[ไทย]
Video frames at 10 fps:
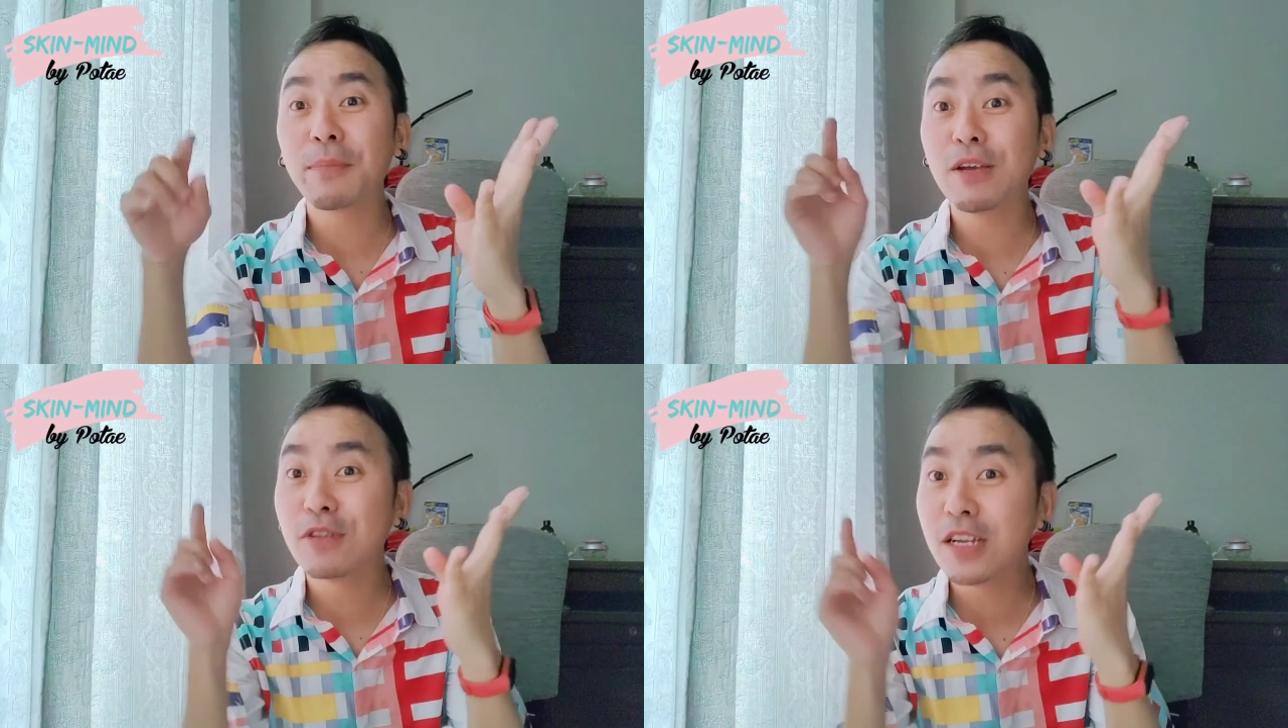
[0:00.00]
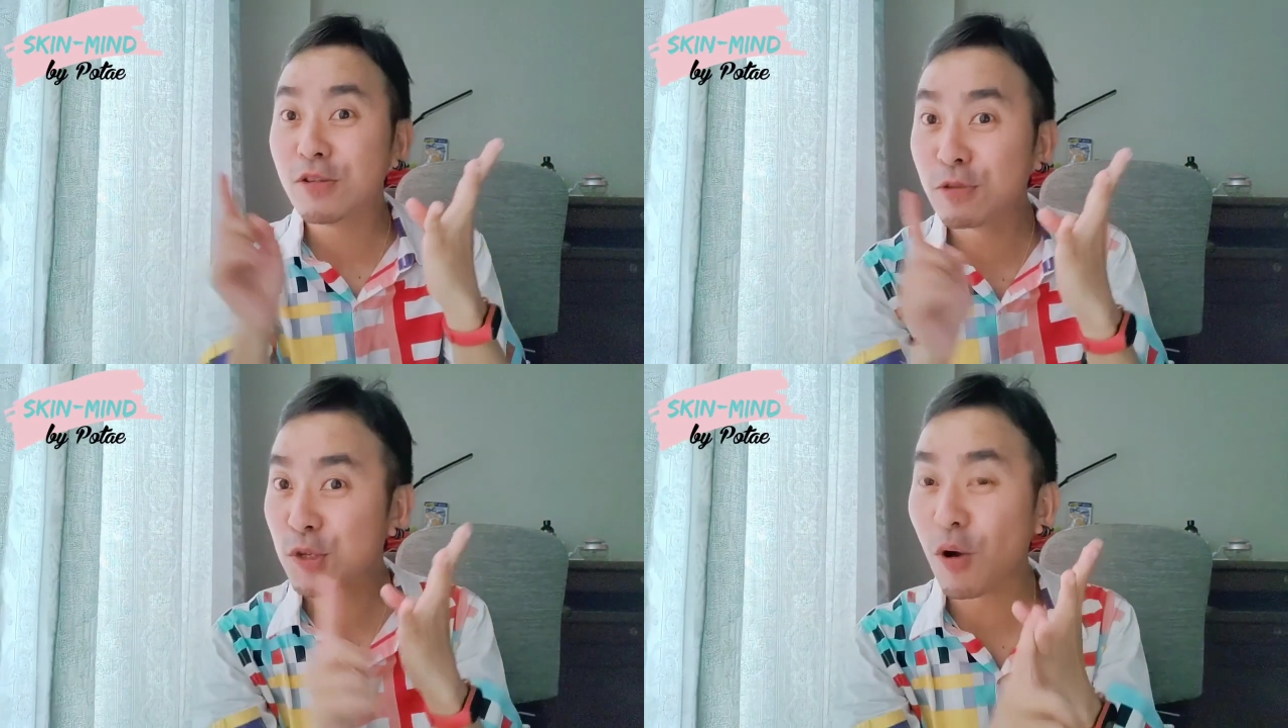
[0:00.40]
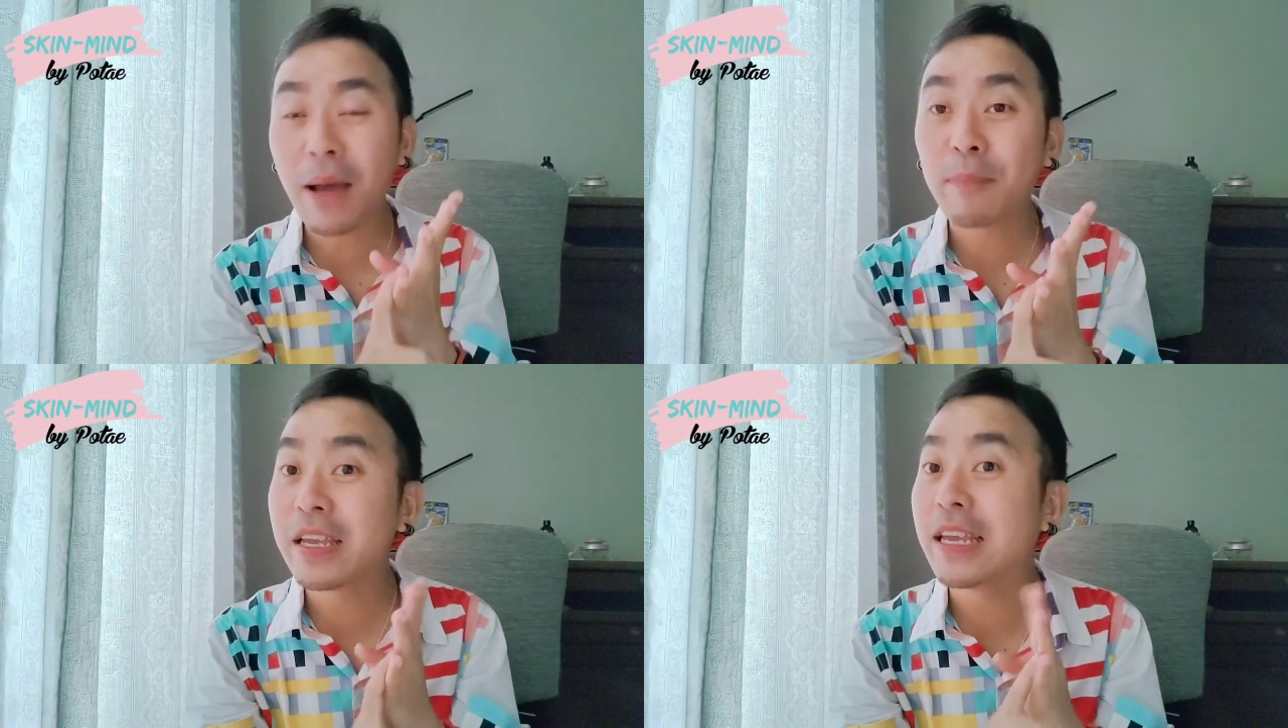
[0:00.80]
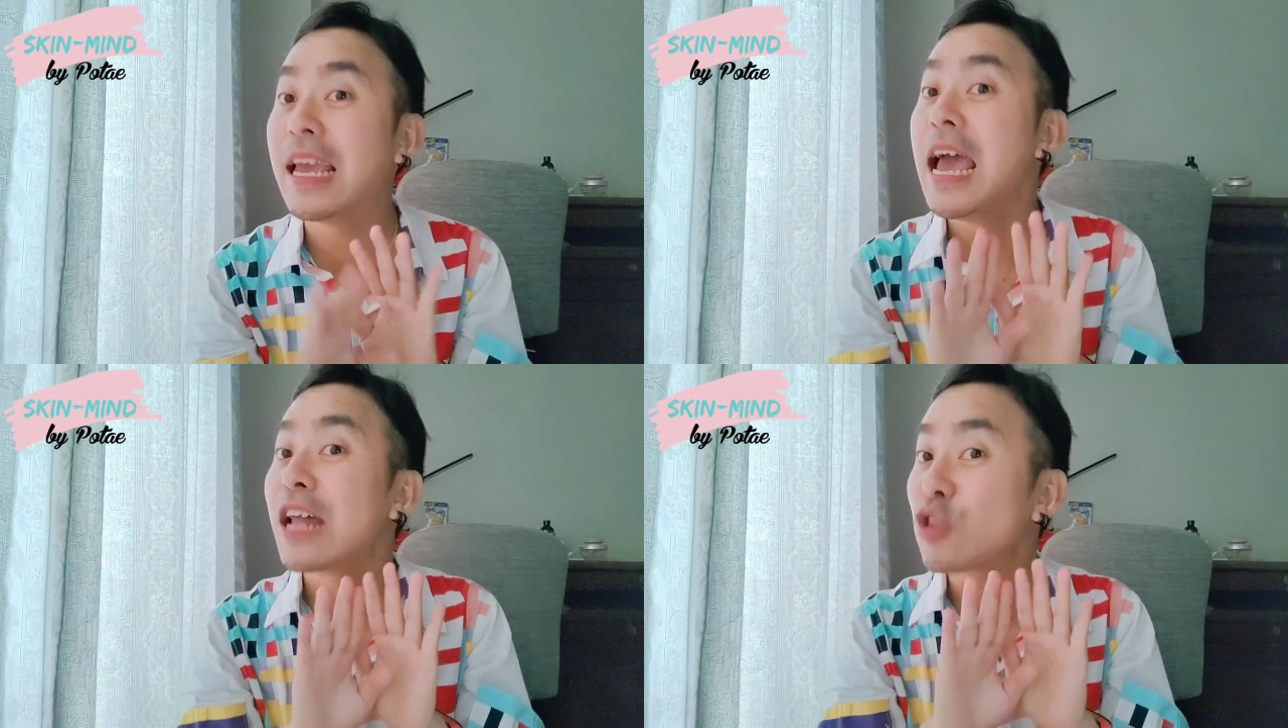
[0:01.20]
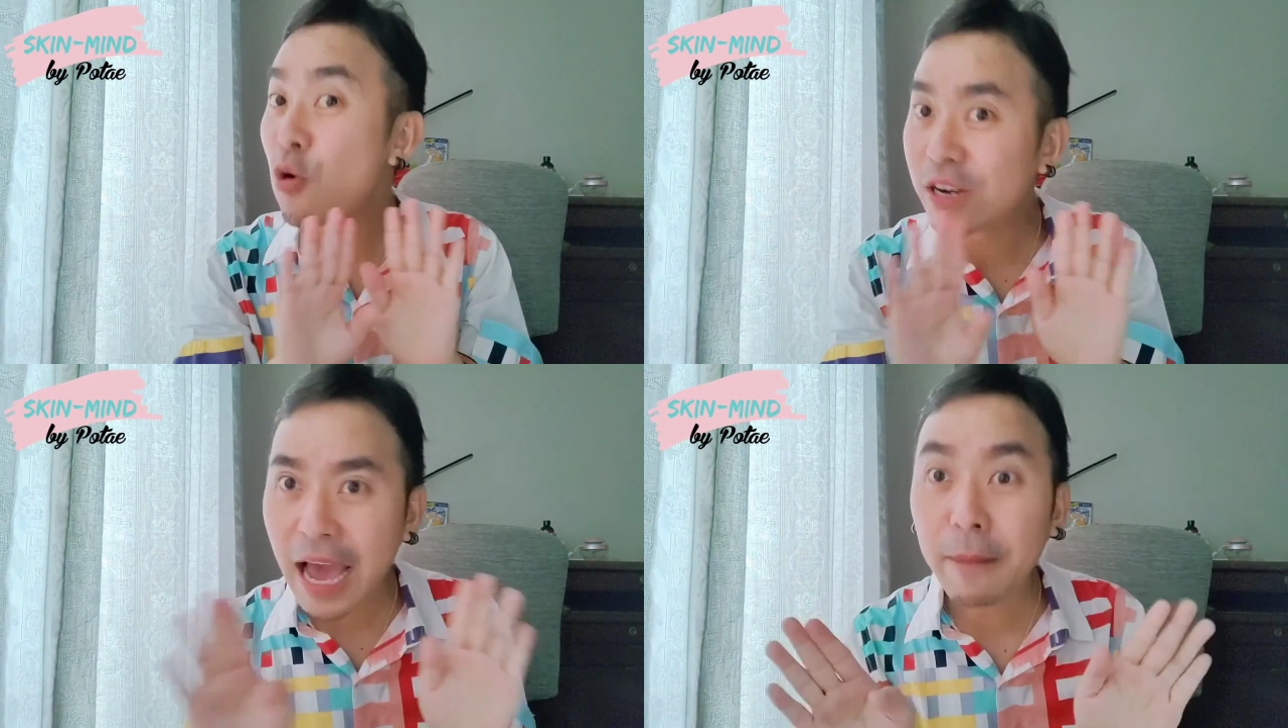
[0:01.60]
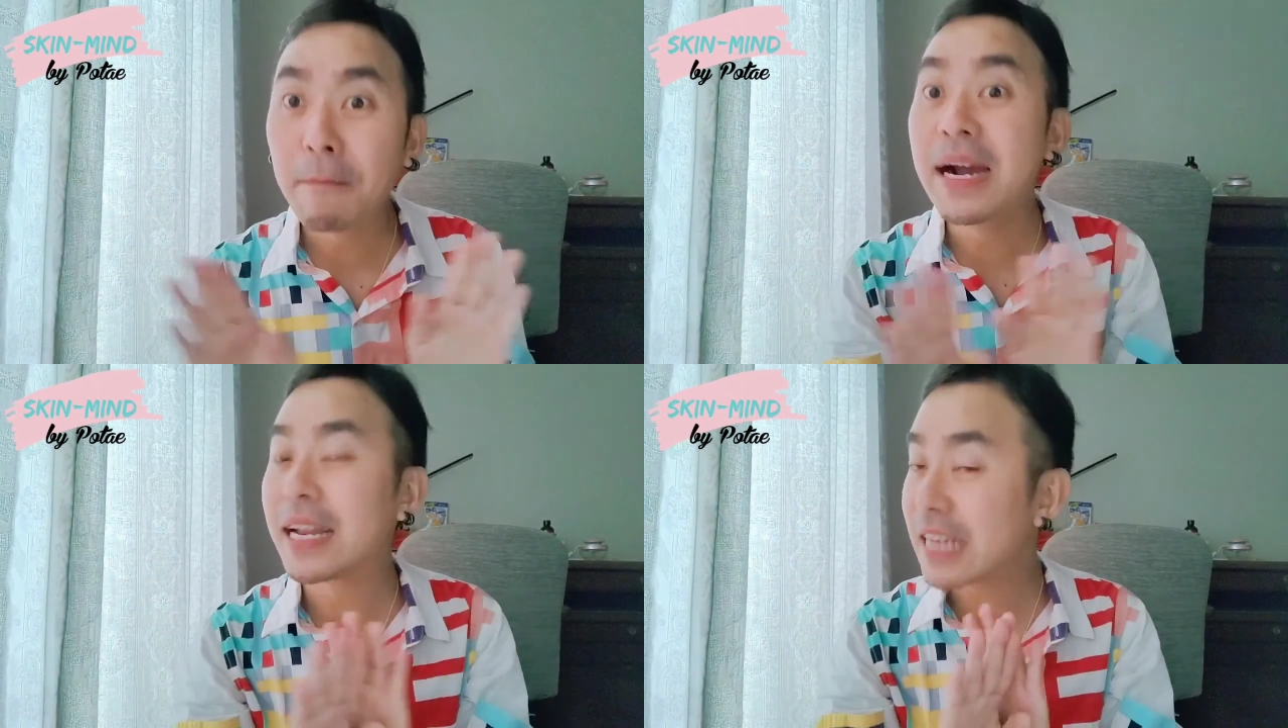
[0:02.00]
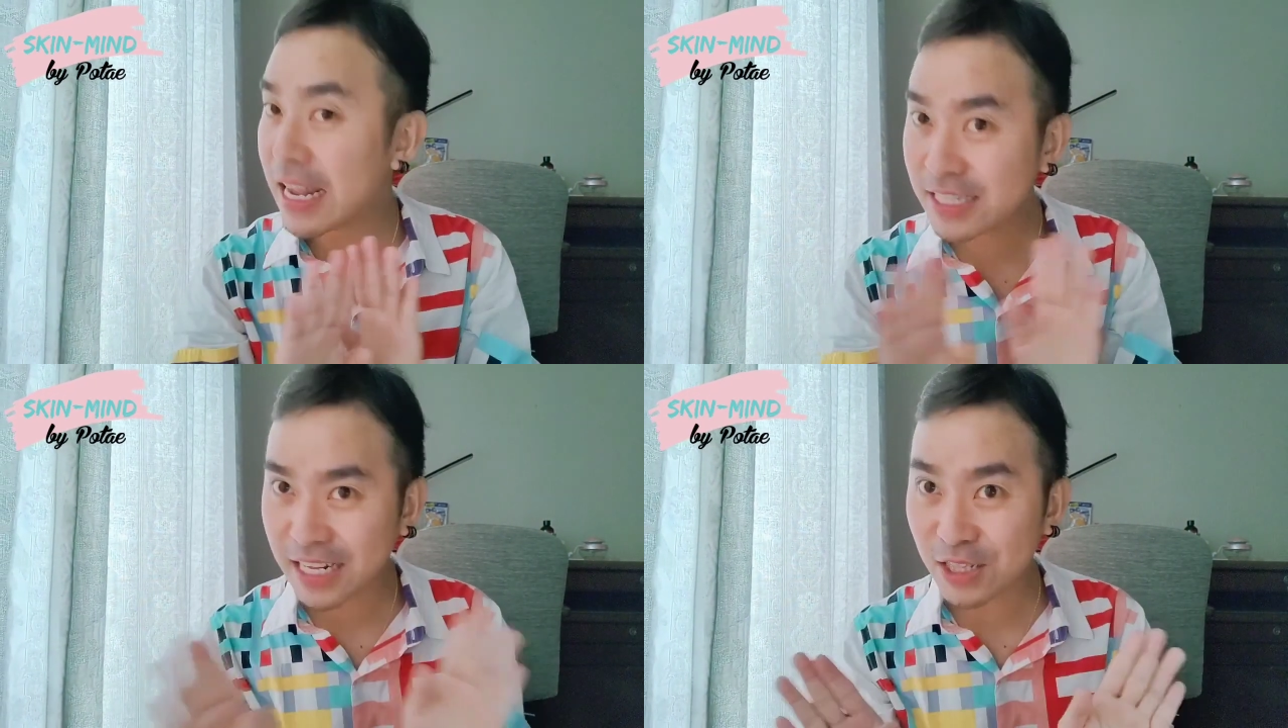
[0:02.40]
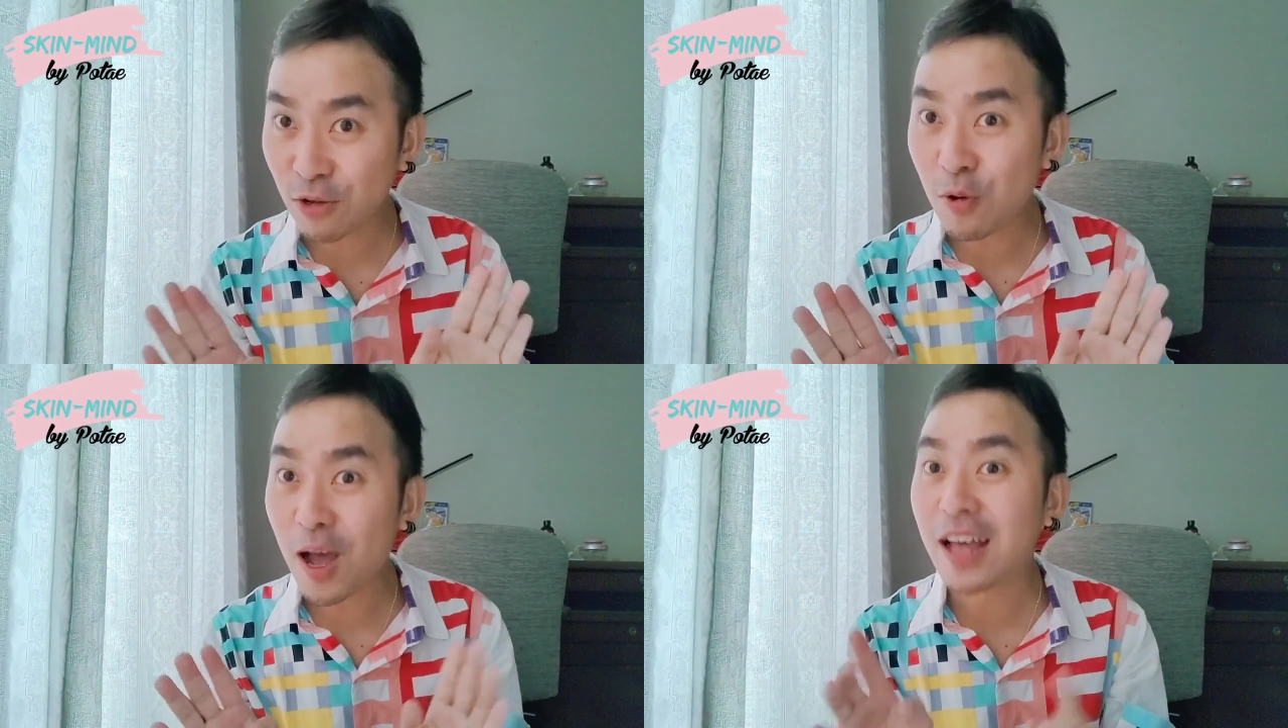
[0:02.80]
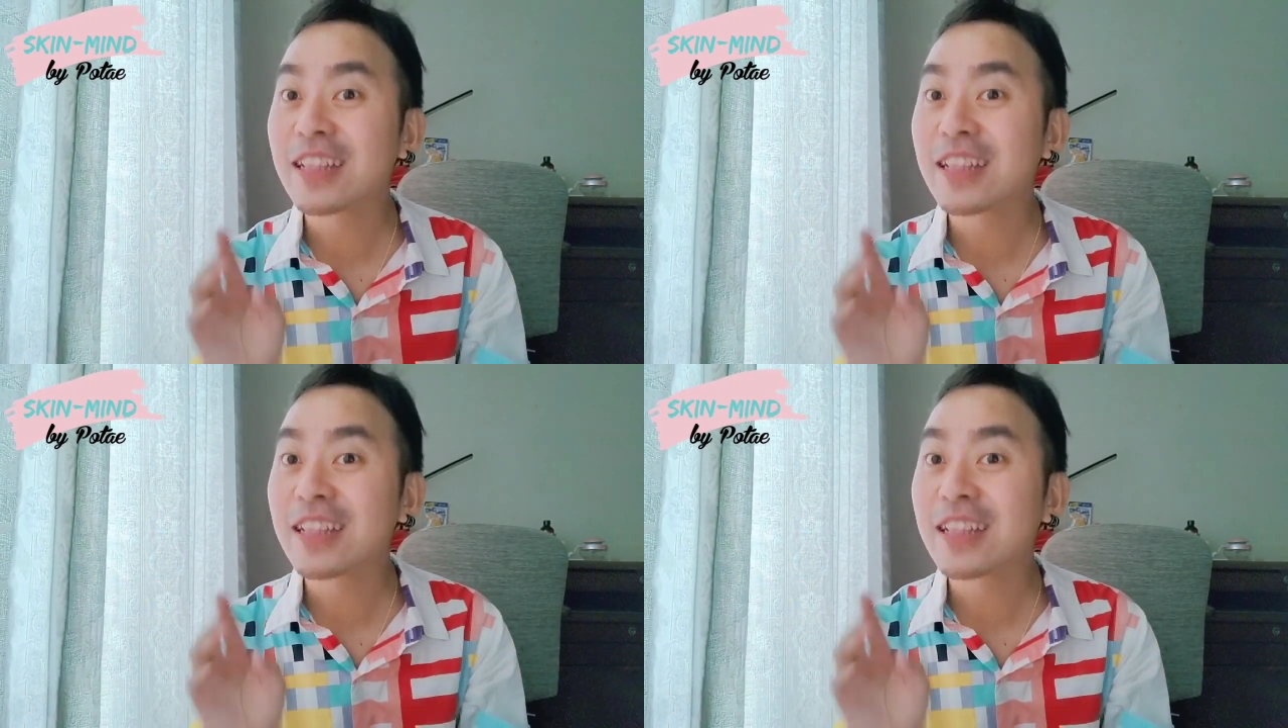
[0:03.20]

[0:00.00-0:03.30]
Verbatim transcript: ผิวที่ดูสุขภาพดีตรงนั้นเหมือนกัน7ตัว